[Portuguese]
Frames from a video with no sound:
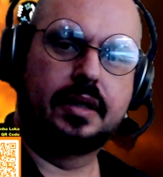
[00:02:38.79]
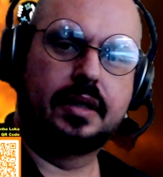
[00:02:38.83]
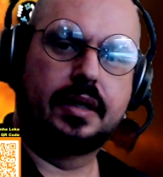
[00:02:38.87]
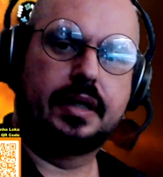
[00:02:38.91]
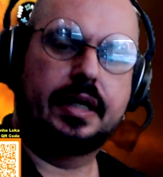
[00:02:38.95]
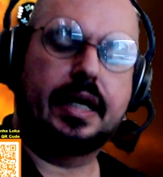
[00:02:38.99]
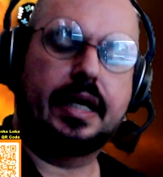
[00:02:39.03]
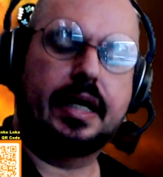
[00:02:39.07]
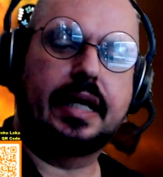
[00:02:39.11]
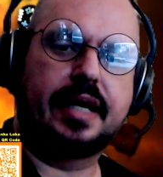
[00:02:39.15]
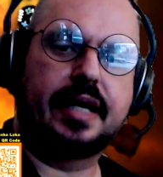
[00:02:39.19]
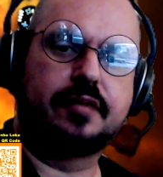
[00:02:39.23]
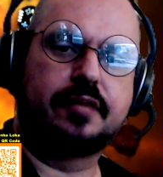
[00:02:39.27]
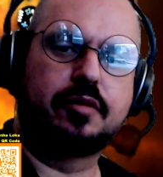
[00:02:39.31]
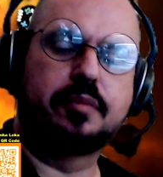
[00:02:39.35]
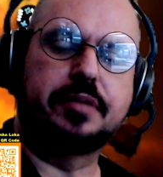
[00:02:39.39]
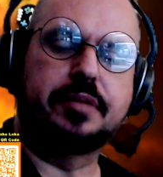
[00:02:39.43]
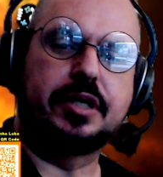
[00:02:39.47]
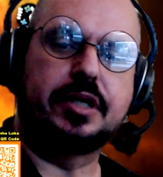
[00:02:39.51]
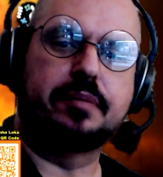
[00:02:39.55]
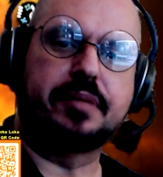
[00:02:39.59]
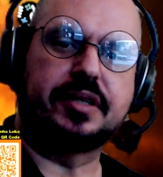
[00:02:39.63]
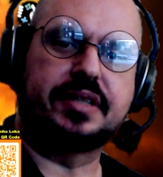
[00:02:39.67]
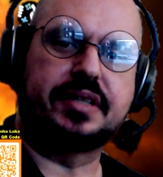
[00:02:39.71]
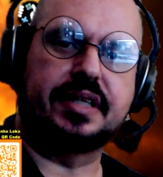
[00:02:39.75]
Galera, eu vou pedir pra
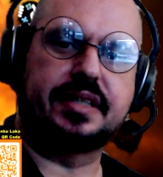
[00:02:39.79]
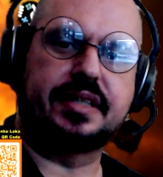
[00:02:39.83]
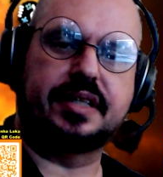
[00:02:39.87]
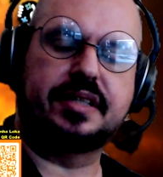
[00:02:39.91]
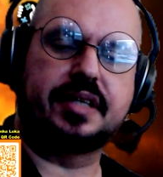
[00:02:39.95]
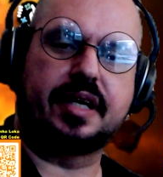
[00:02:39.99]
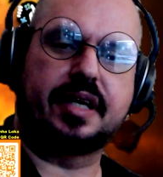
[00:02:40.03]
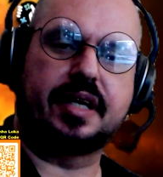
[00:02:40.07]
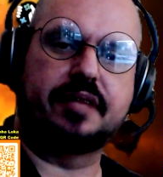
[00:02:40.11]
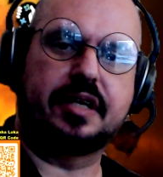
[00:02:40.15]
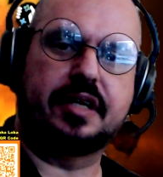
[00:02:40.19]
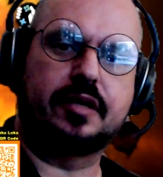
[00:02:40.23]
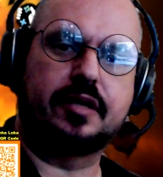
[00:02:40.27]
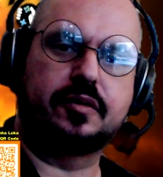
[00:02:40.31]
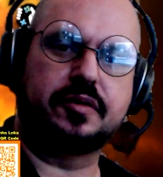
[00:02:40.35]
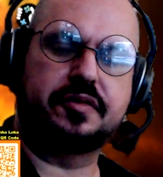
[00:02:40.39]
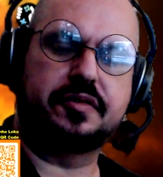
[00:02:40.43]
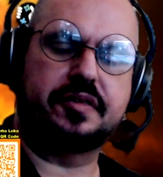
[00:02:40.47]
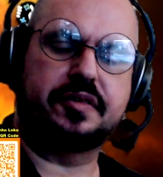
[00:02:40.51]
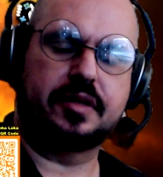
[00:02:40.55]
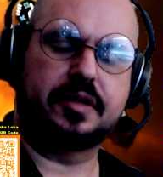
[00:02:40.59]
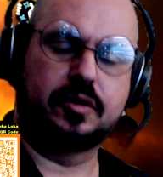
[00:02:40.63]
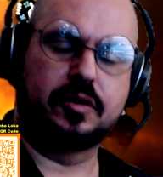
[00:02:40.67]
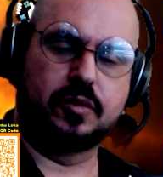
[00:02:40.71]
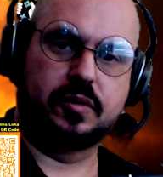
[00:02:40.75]
vocês se inscreverem no,
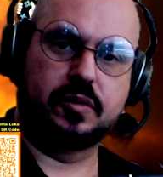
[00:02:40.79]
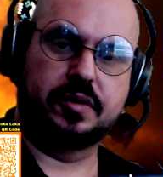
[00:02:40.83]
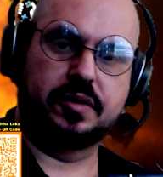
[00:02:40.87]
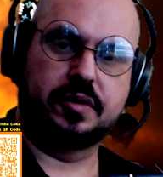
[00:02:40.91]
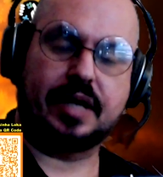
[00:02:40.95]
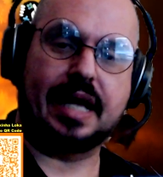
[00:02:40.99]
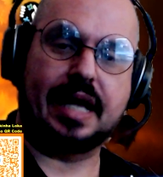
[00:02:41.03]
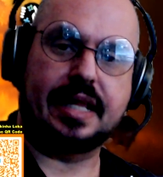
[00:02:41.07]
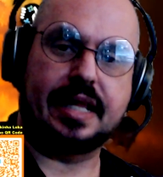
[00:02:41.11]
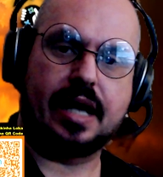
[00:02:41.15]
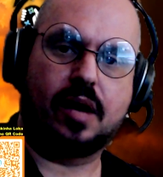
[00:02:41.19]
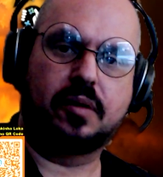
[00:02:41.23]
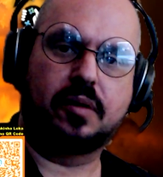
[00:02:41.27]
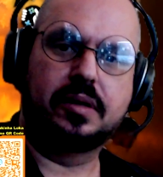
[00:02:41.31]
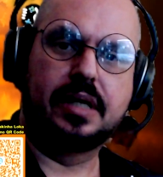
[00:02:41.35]
no canal,